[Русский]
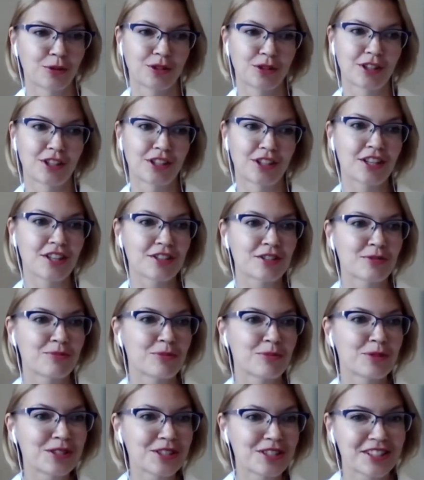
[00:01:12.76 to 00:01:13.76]
Какие
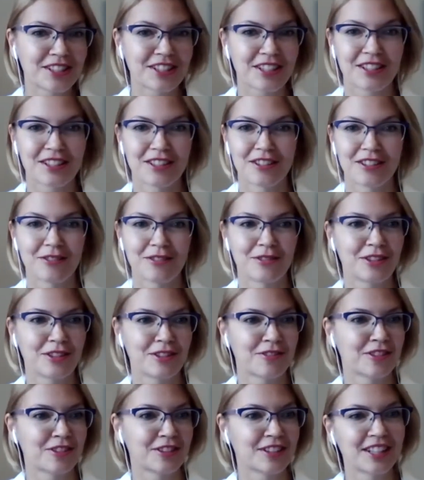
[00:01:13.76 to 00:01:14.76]
смыслы вы
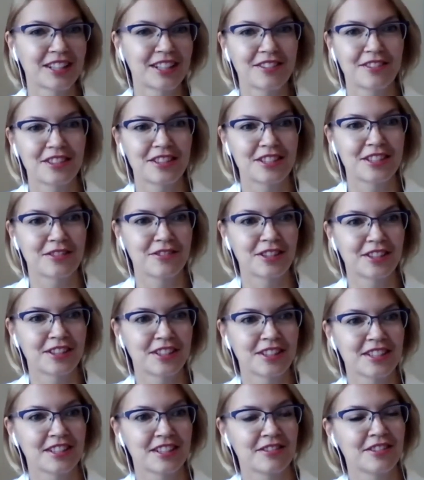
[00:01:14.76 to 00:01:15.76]
вкладываете в
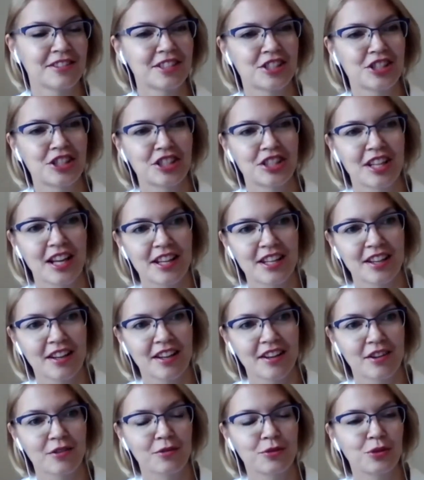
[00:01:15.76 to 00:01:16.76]
это
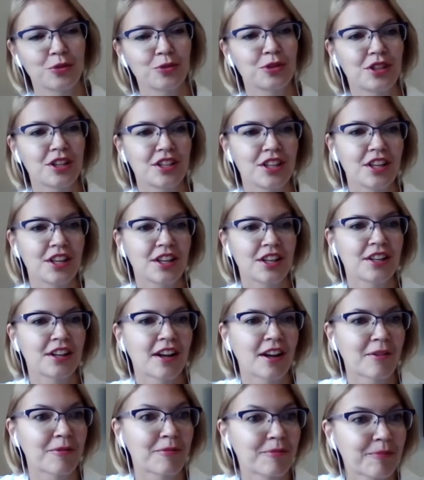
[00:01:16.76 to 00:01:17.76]
словосочетание «внутренняя
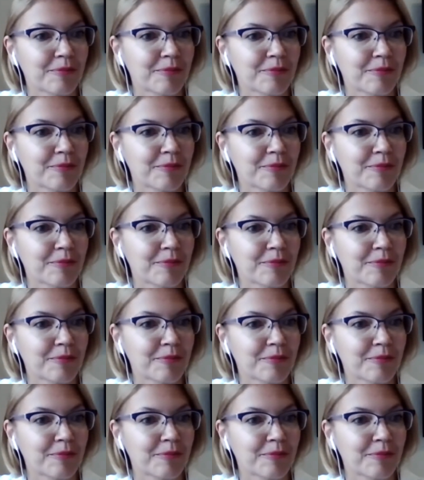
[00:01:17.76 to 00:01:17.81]
игра»?